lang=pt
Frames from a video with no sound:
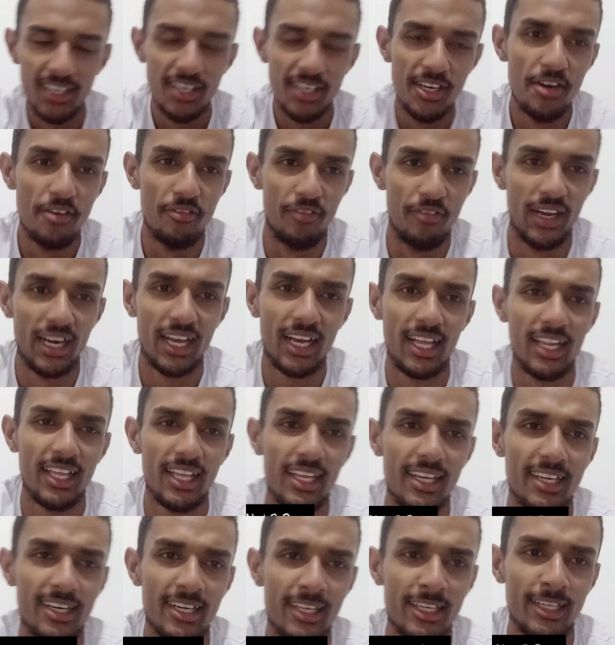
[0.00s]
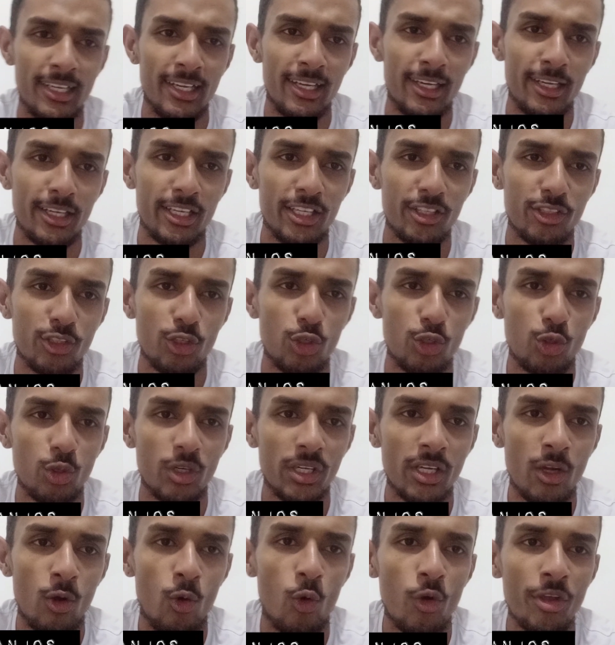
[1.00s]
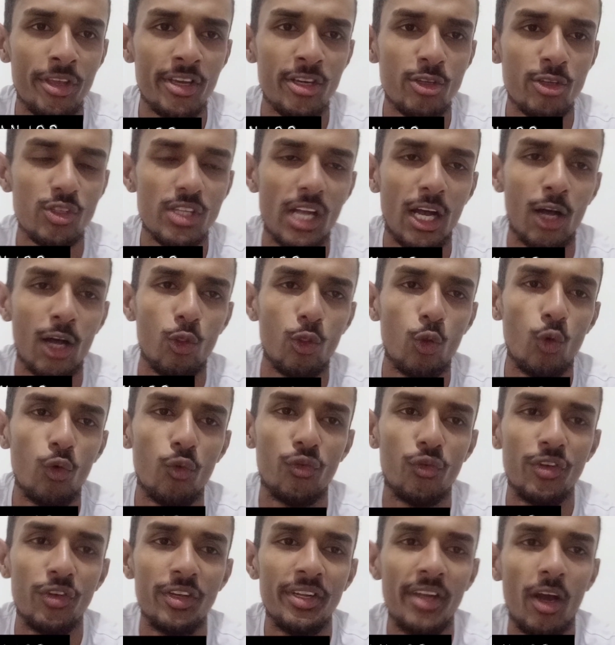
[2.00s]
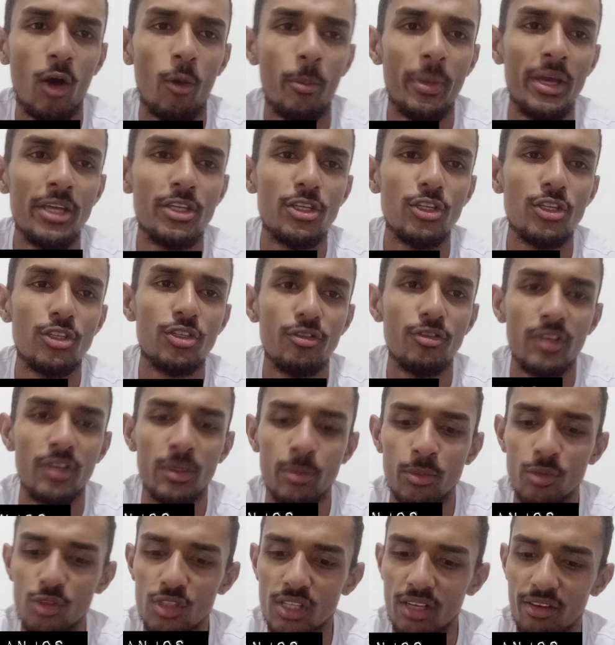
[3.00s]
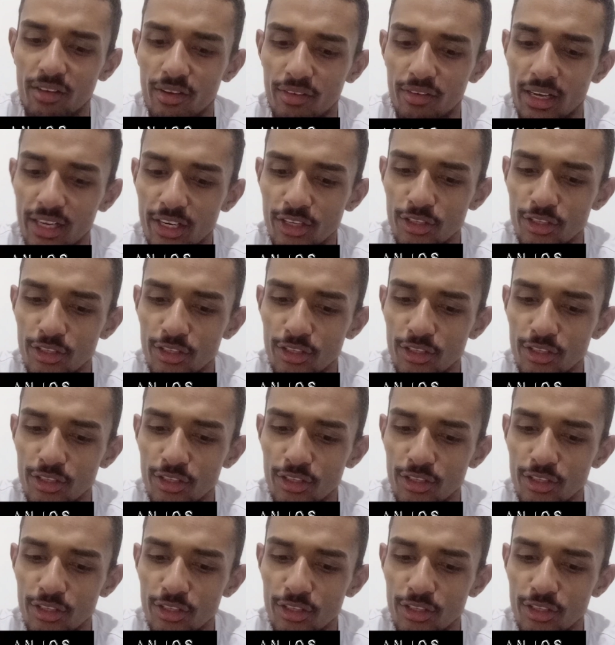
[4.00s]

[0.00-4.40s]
Fala galera que é assistiu o canal Rony News Narrador, finalmente tivemos a grande